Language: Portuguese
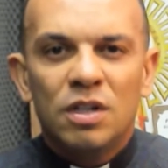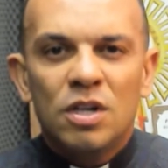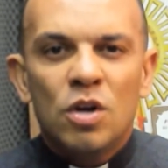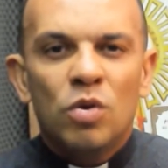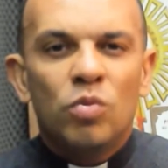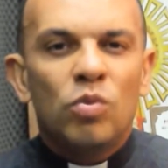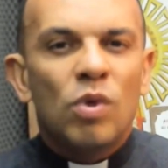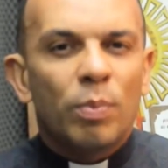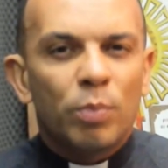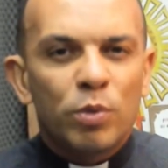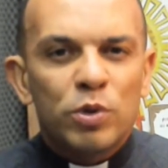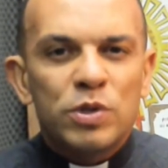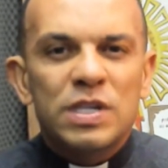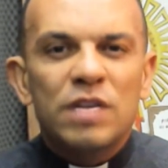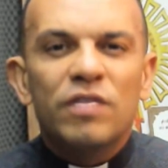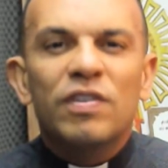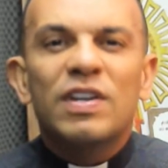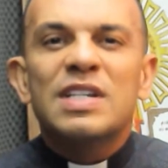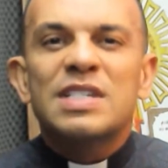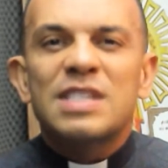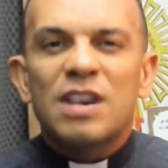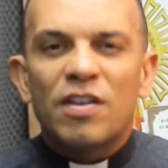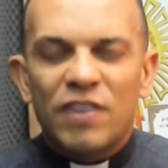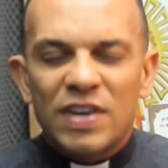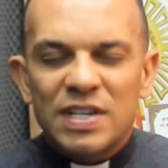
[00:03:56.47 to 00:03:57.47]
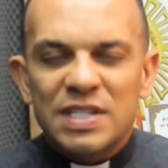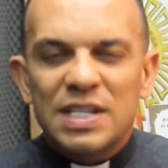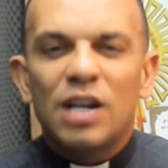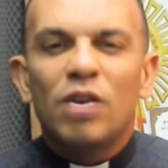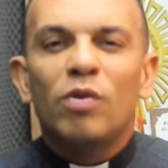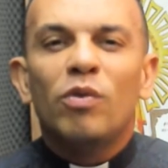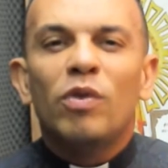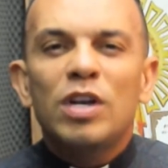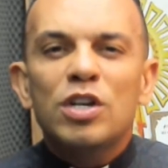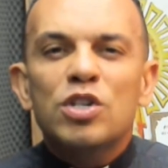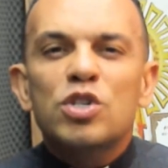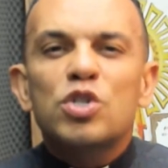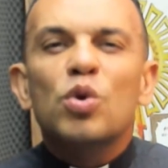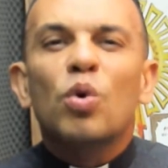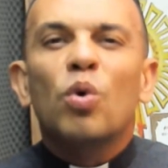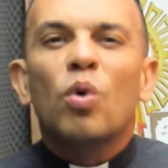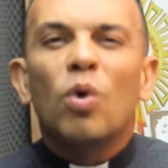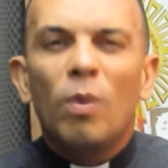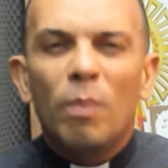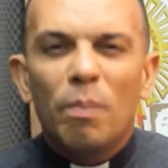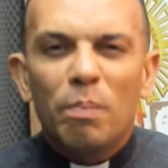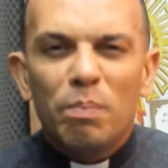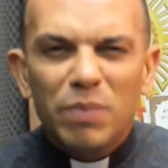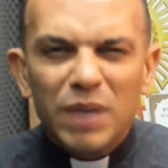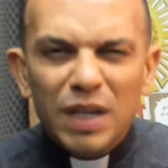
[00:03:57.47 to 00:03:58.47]
Não é possível que está fazendo isso
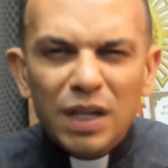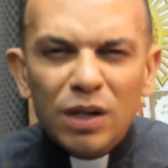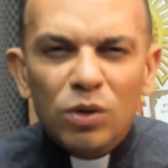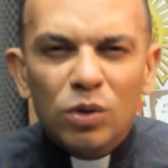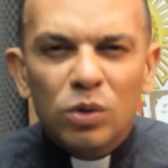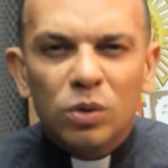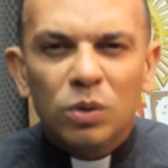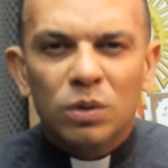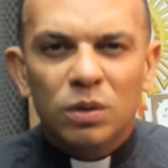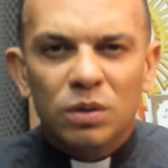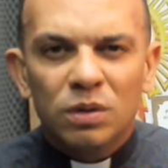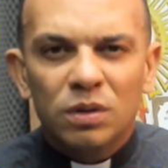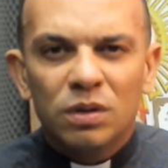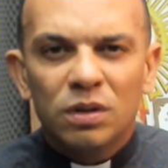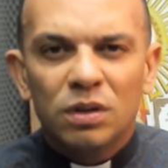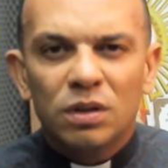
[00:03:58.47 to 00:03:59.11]
comigo.